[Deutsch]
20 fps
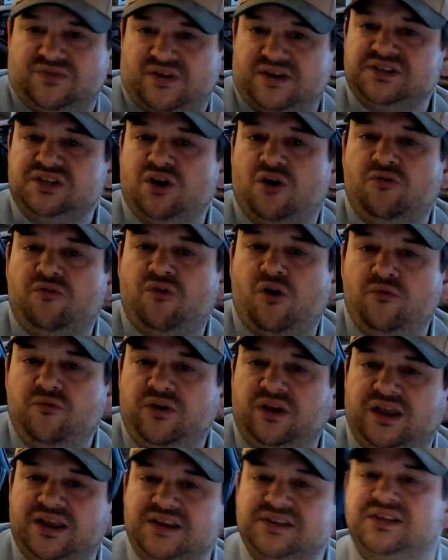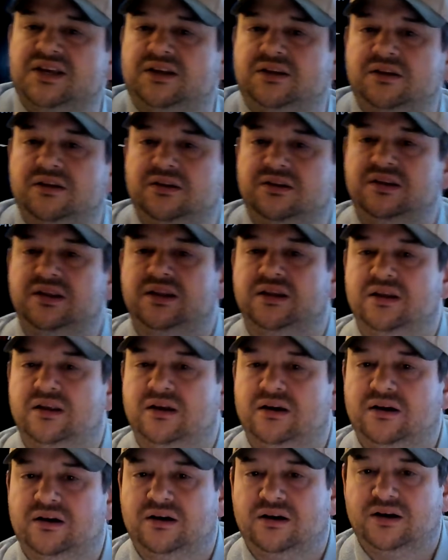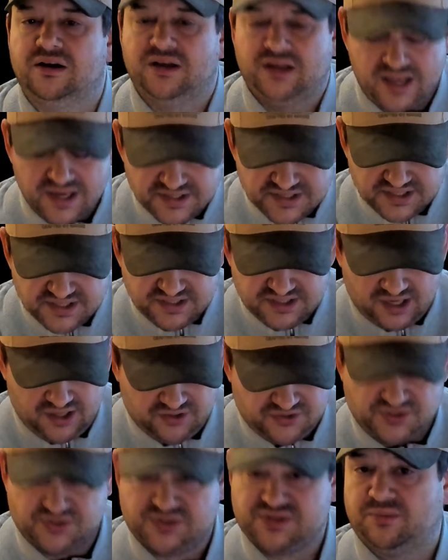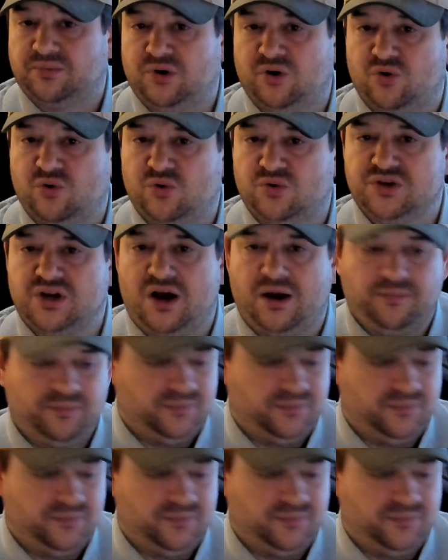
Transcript: weiß ich auch, warum wir gestern den äh, ersten Teil zusammen geguckt haben.